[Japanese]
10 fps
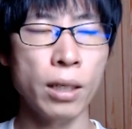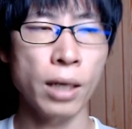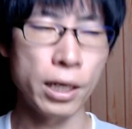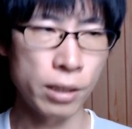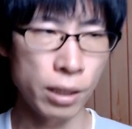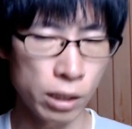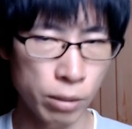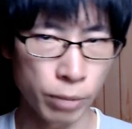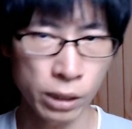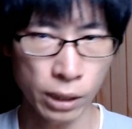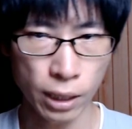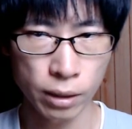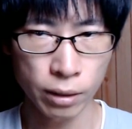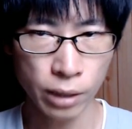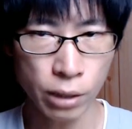改善しましたっ
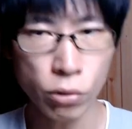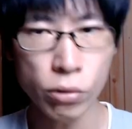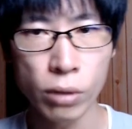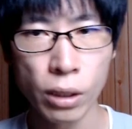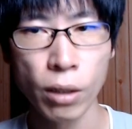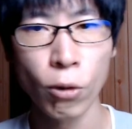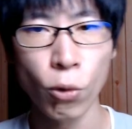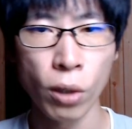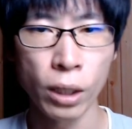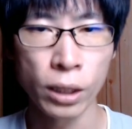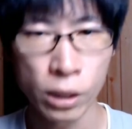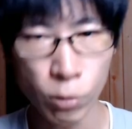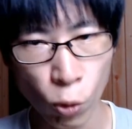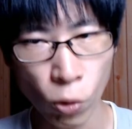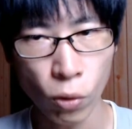ていうお話
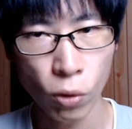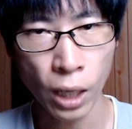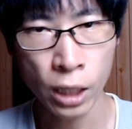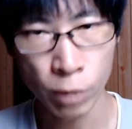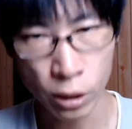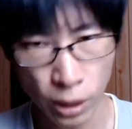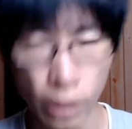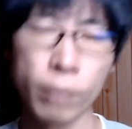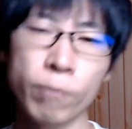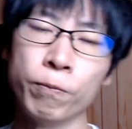もありますね。